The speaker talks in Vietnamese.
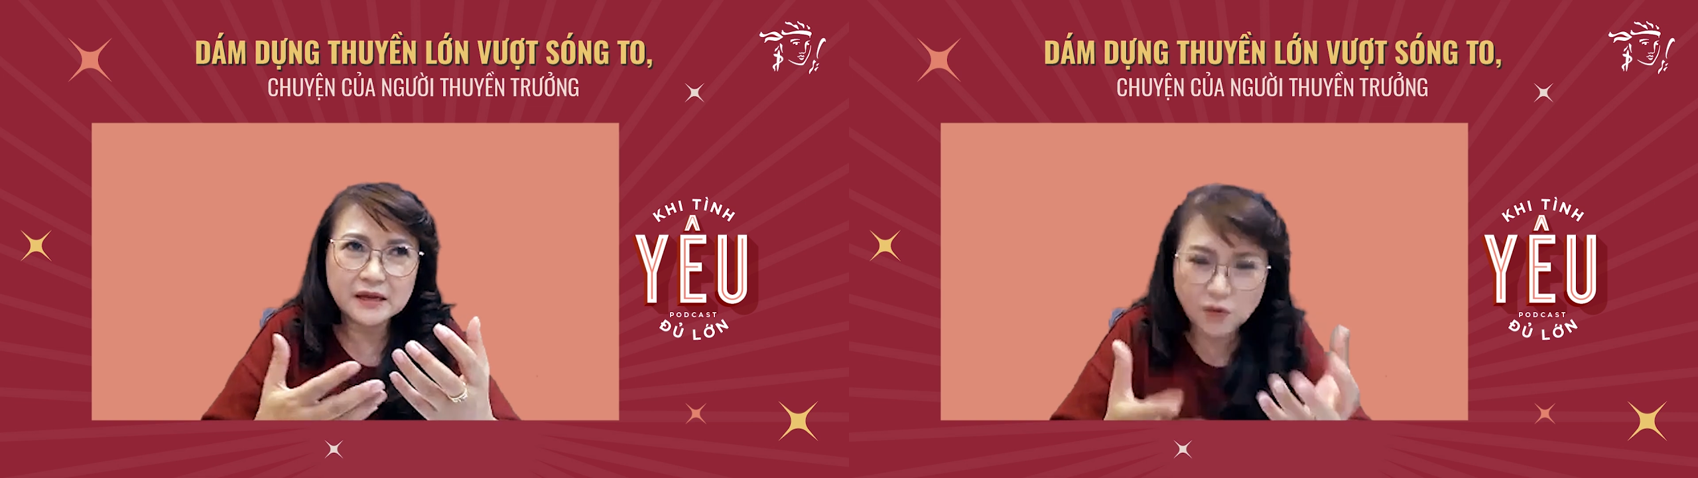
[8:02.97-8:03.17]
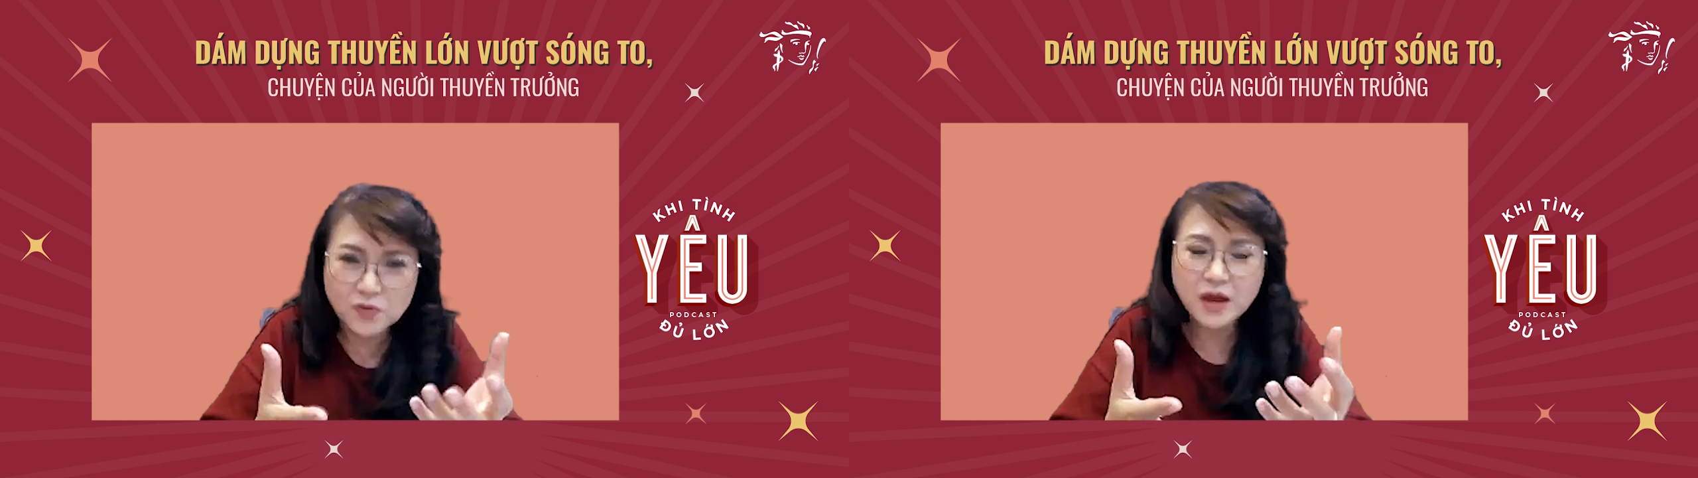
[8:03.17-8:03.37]

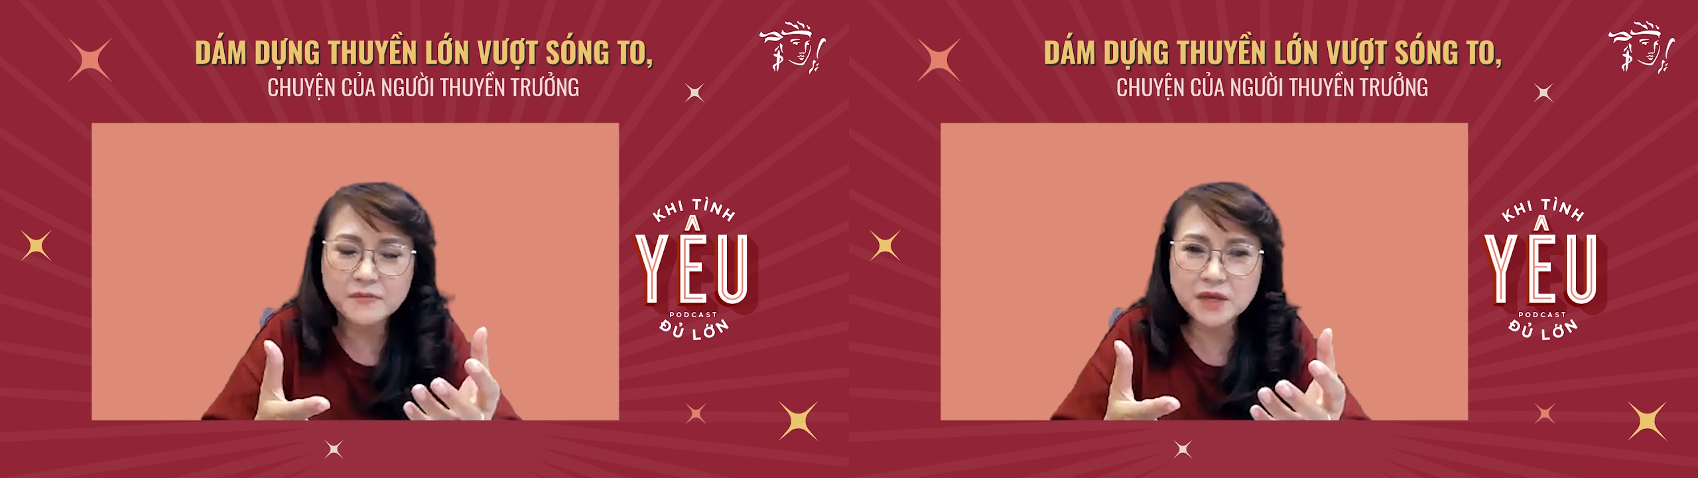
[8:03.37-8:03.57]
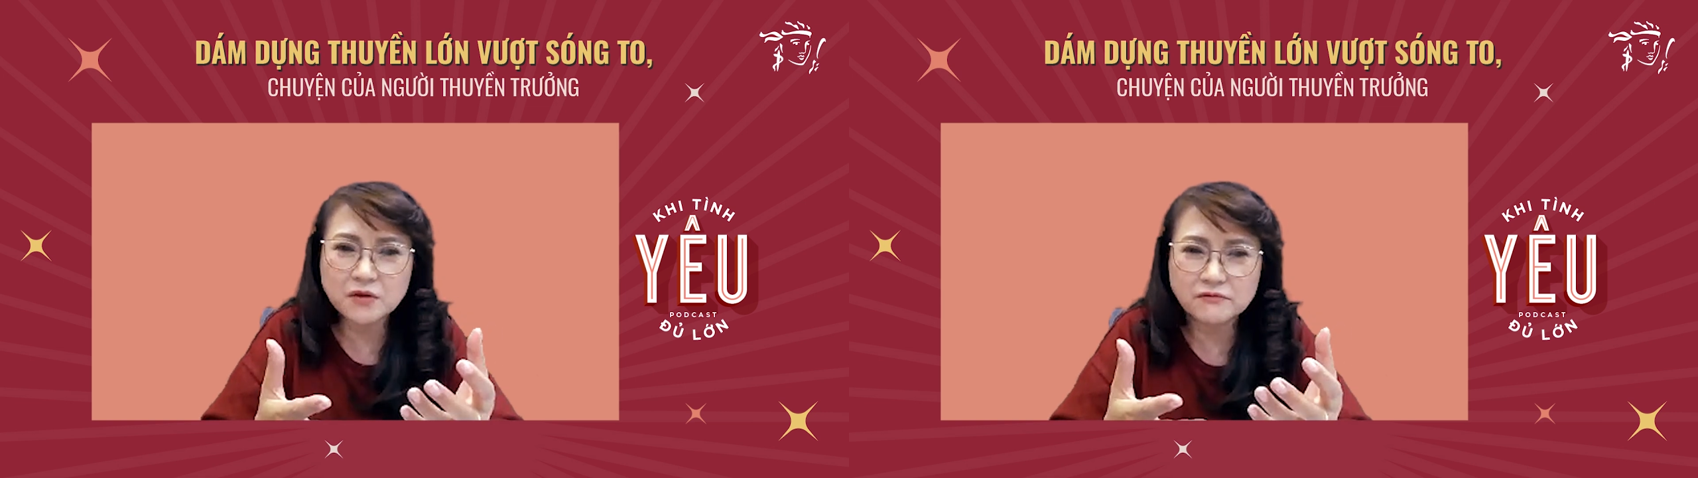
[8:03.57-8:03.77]
đội
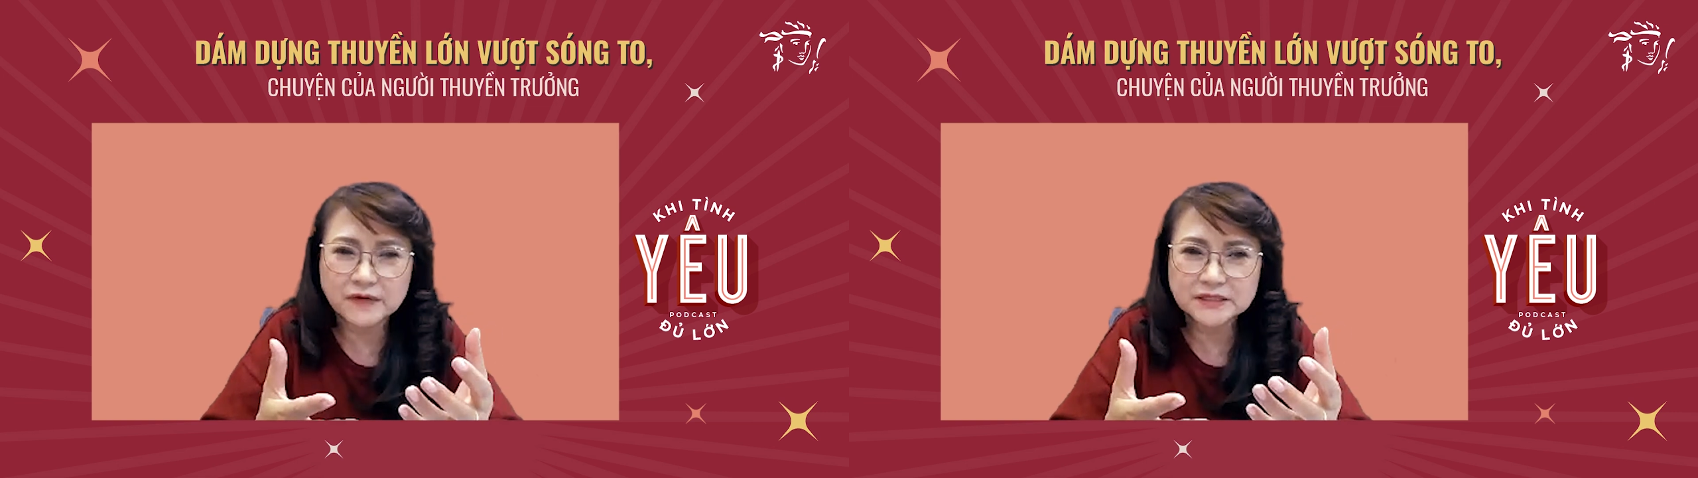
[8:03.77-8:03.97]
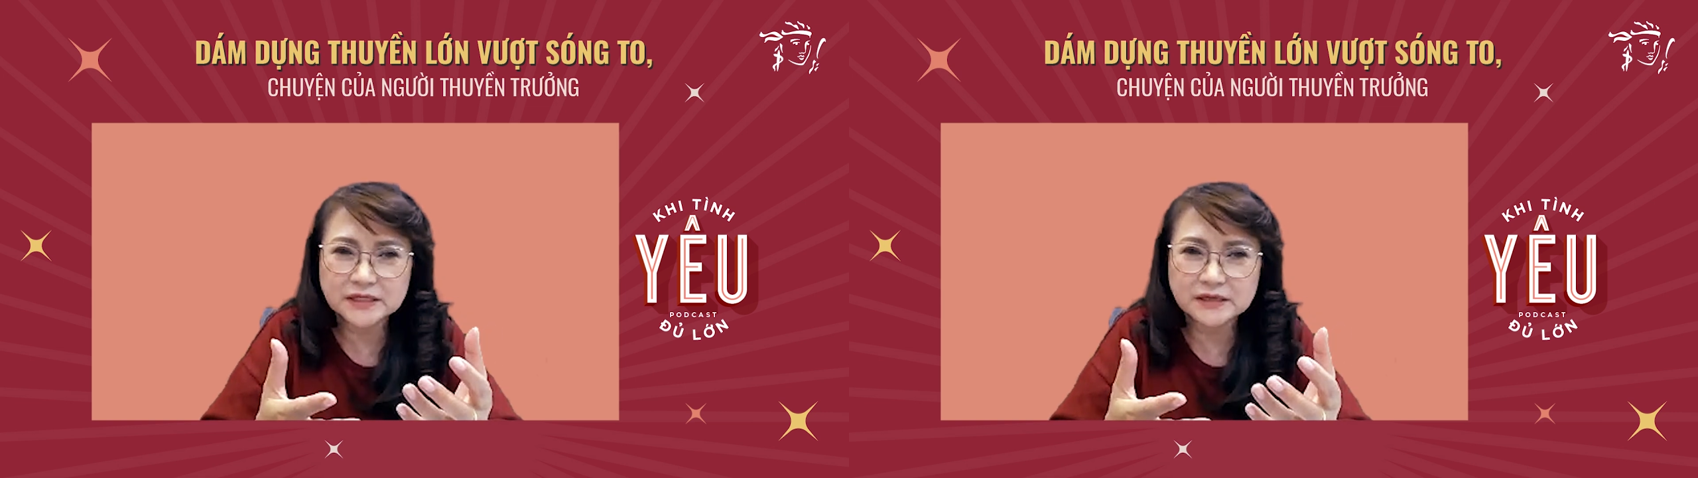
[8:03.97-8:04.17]
nhóm chị cũng
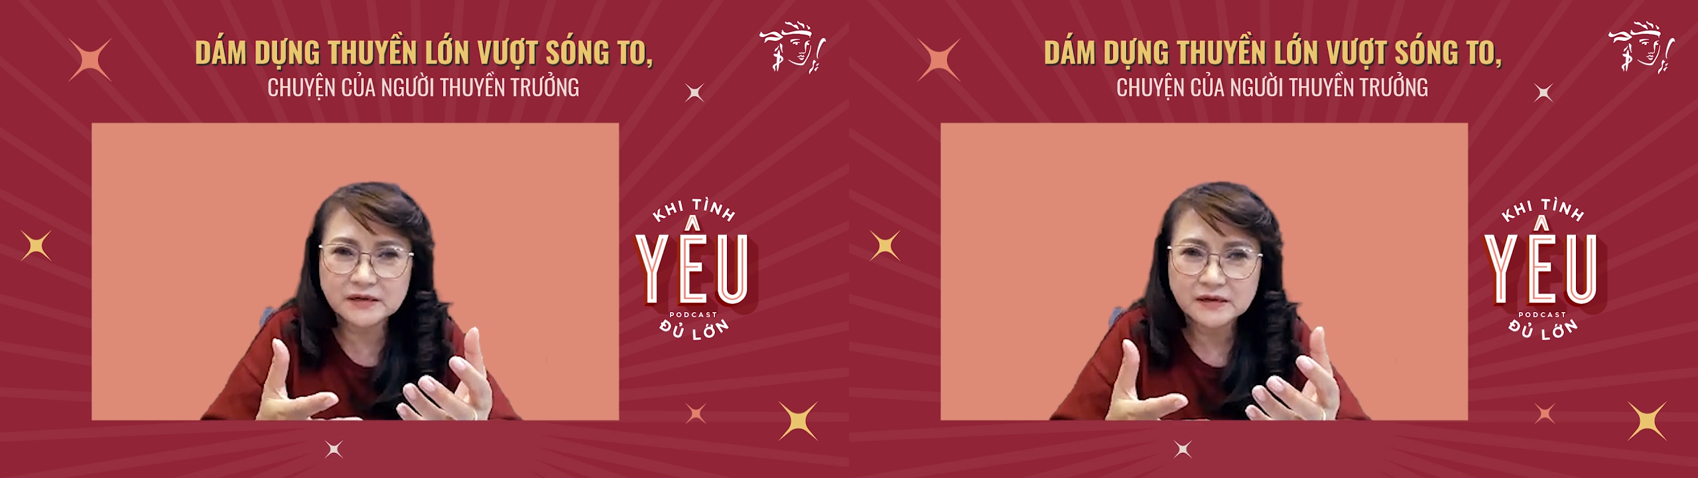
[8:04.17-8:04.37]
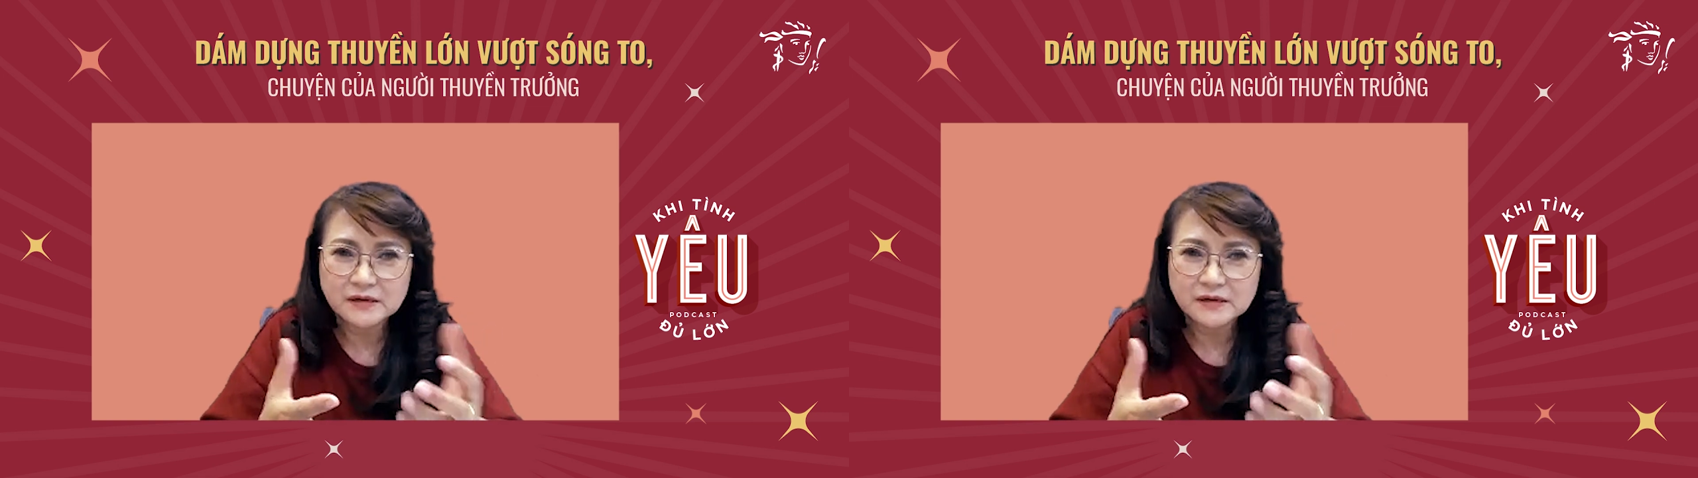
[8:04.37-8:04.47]
phát triển